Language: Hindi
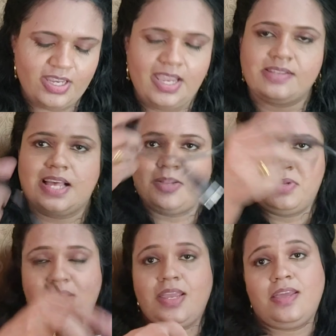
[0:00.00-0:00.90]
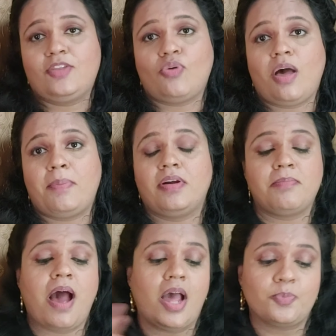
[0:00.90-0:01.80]
और ये साथ में रखेंगे तो आप
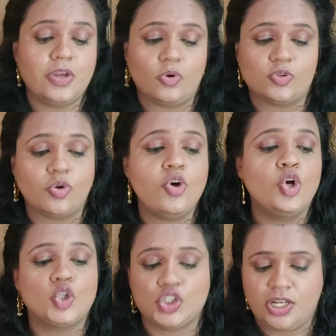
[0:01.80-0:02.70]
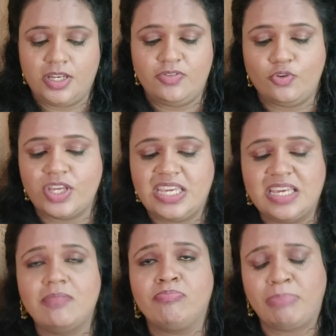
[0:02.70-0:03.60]
अगर बाहर भी हो तो कुछ तकलीफ़
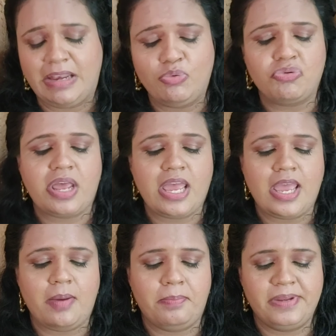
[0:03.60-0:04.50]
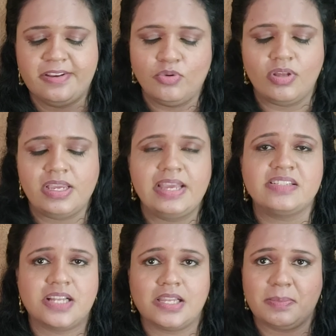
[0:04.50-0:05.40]
होगी पेट दुख रहा है पीठ दुख रही
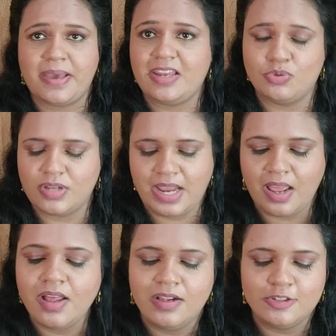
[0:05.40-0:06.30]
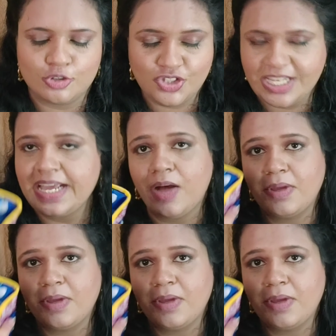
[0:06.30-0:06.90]
है चल के पैर दुख रहा है तो चाहिए